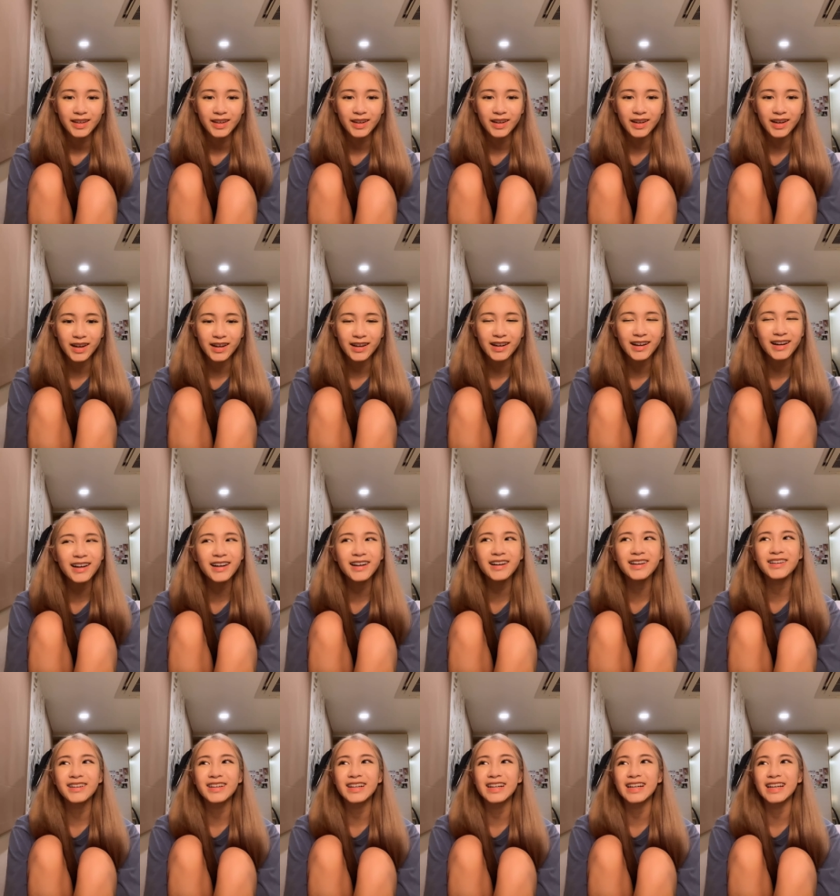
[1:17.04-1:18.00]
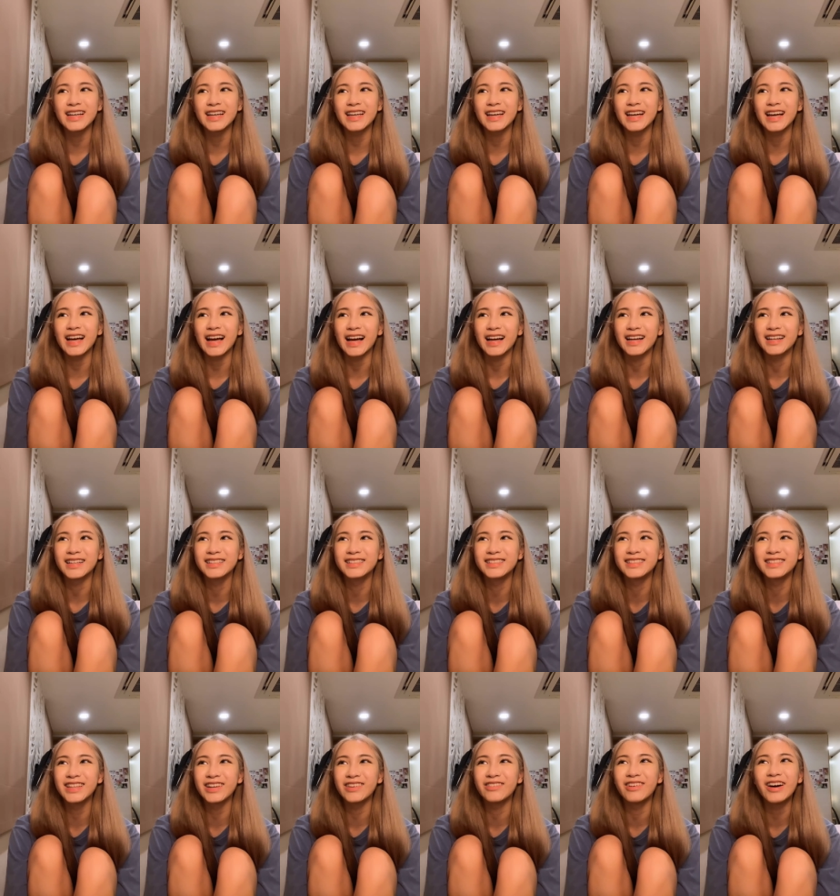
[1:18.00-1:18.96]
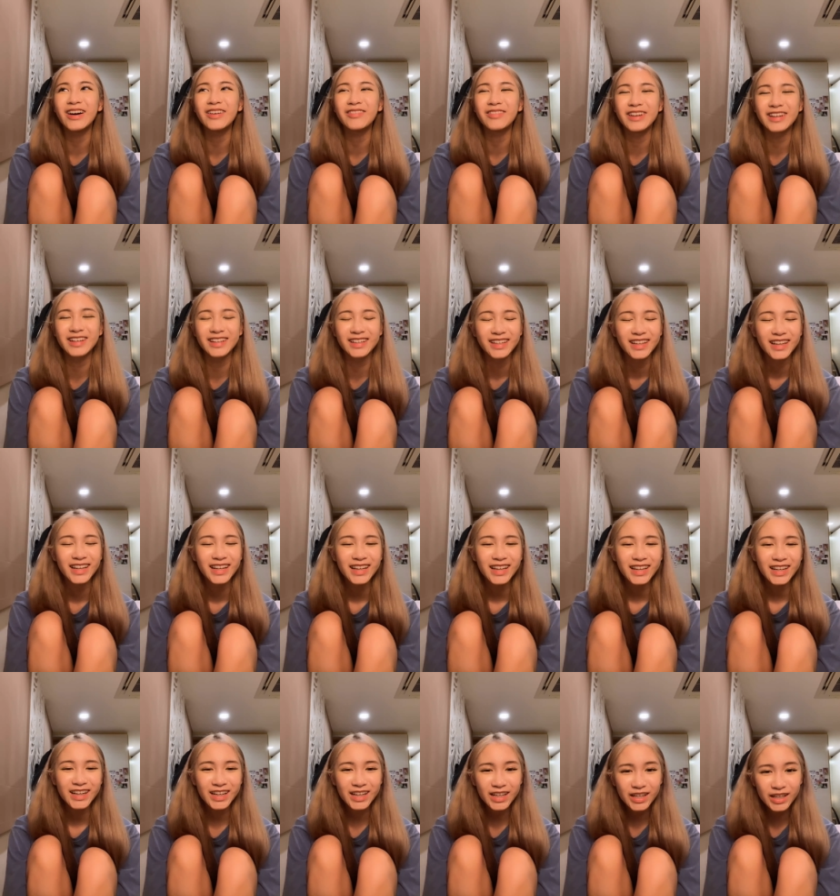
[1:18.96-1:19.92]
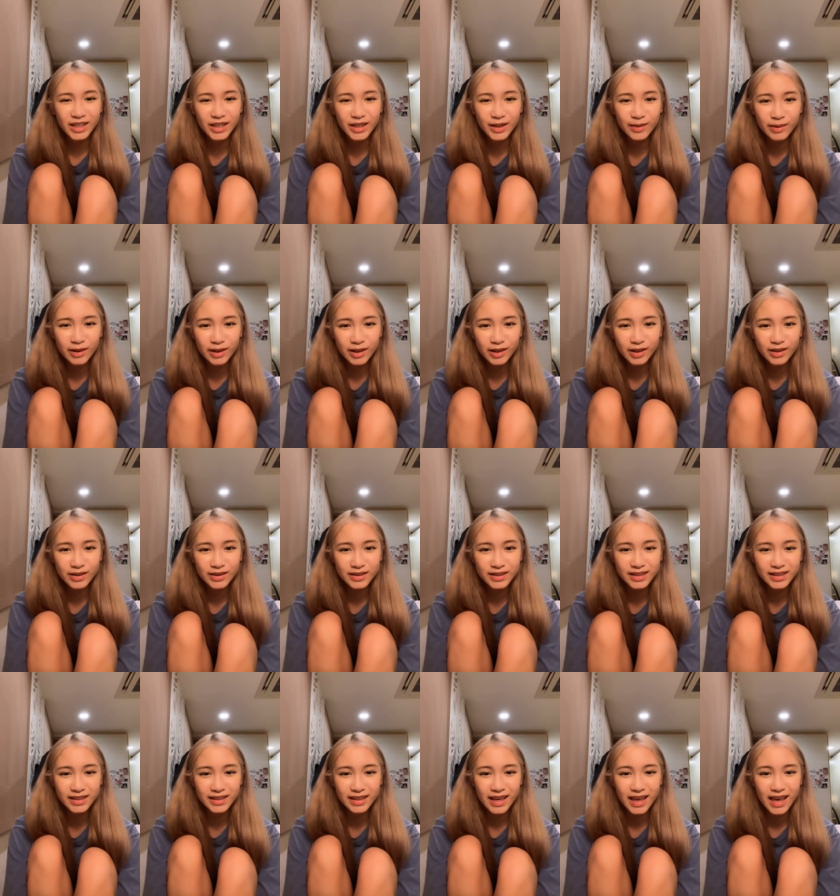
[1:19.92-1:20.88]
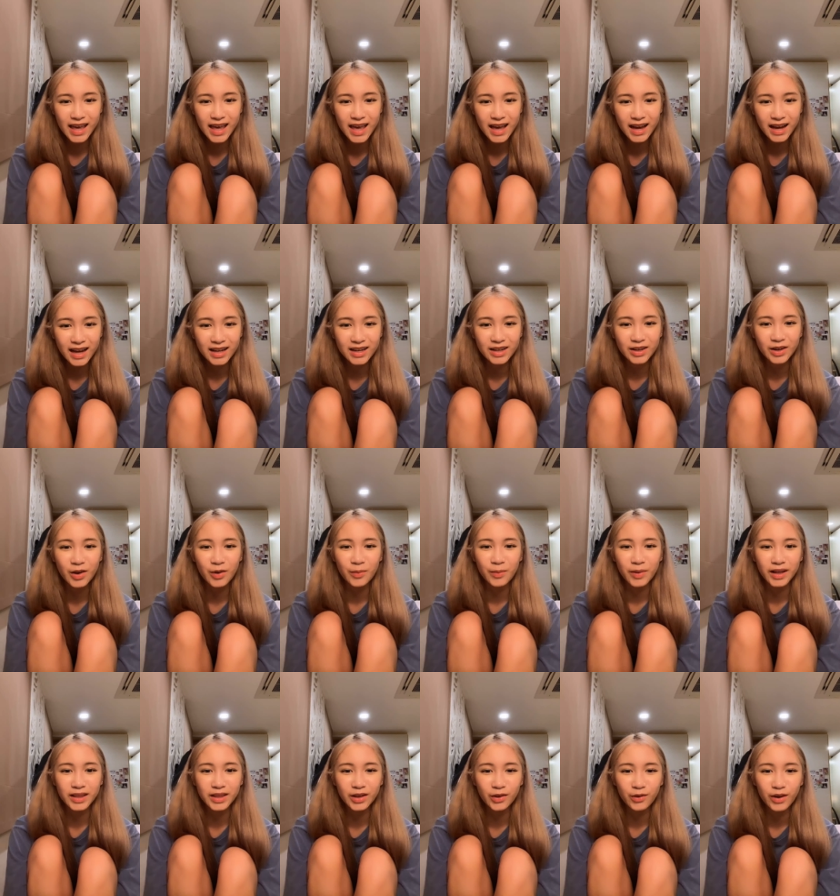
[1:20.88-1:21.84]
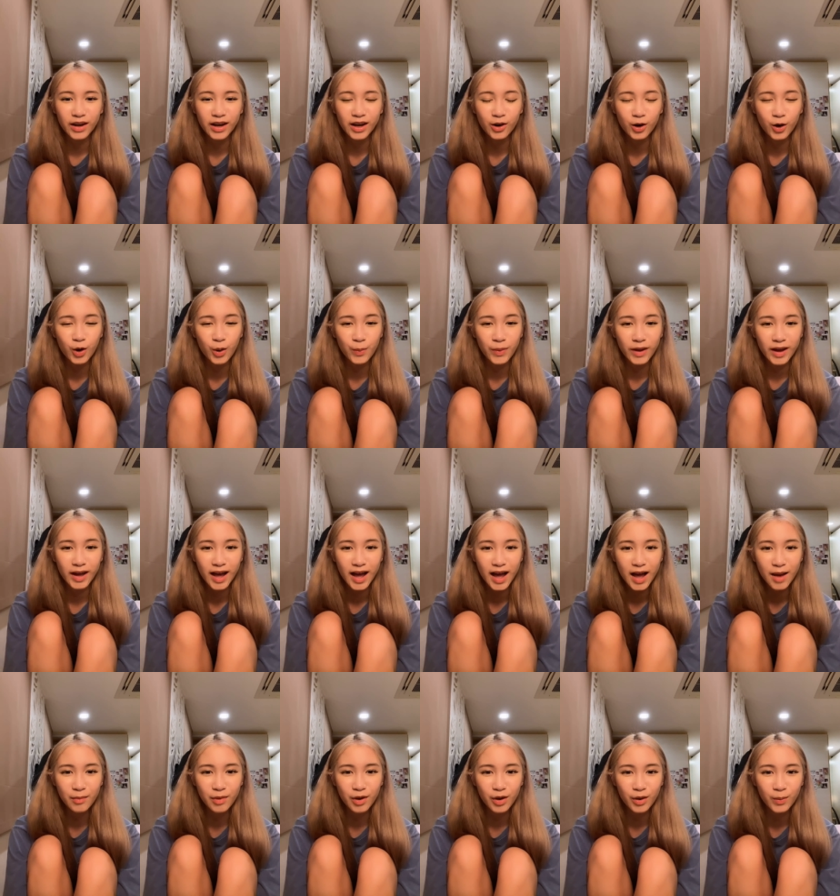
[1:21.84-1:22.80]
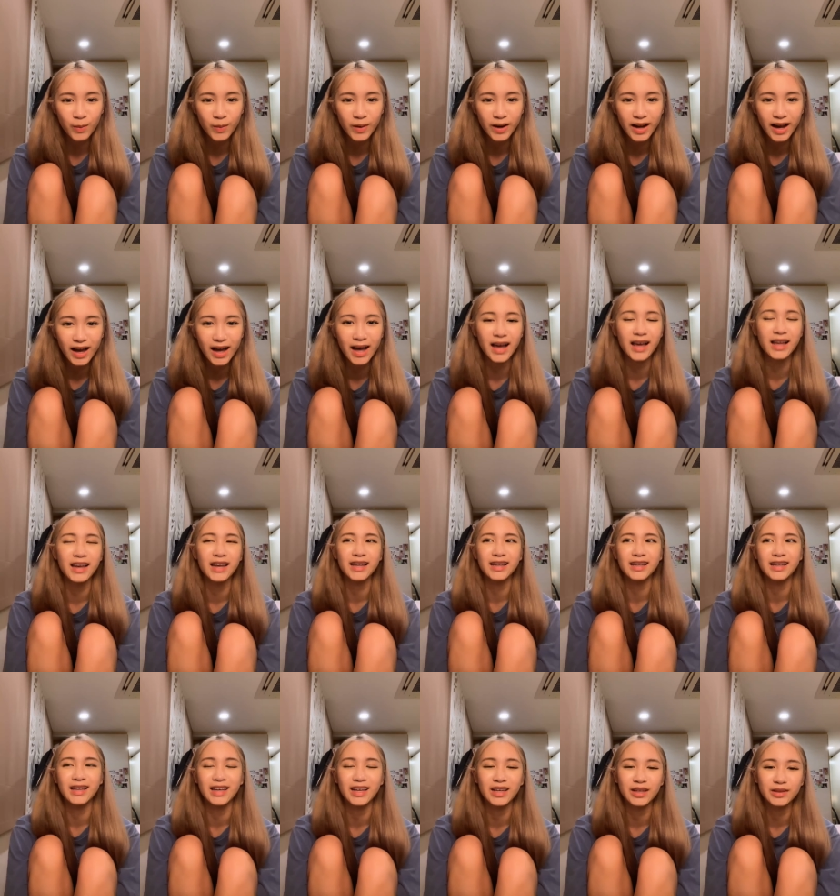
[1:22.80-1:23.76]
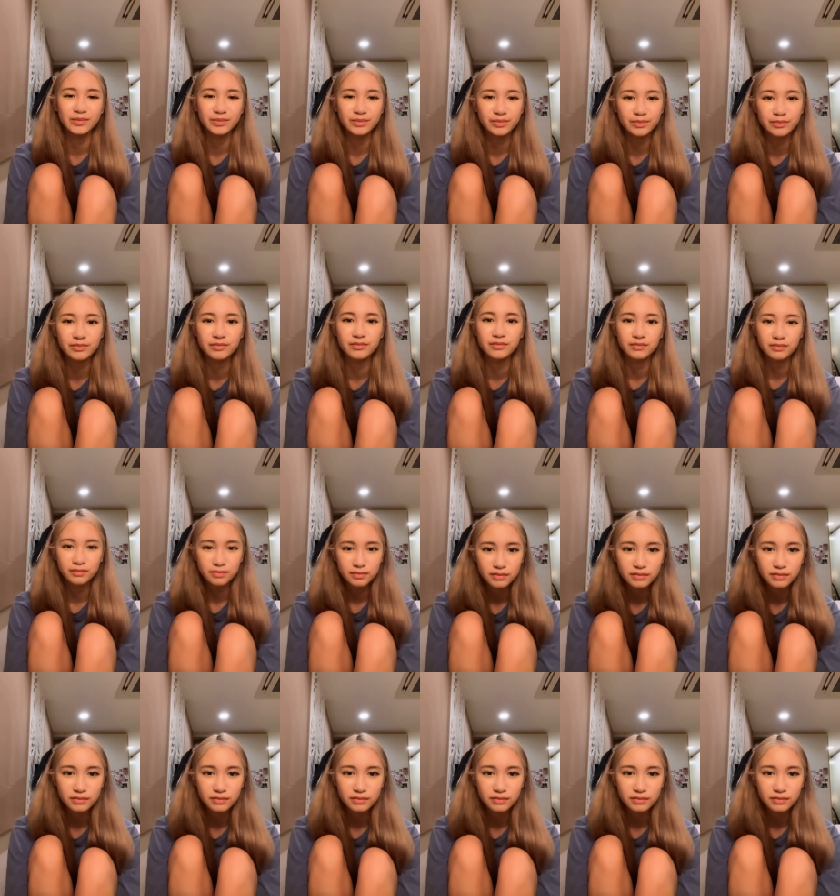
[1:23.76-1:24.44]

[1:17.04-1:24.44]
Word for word: หนูก็อ๋อโอเคค่ะ แต่ว่ามันคือลึกๆมันก็รู้สึกแย่กันนูกอกว่าแต่ว่าเราก็ไปห้ามเขาไม่ได้อะไรเงี้ย อืม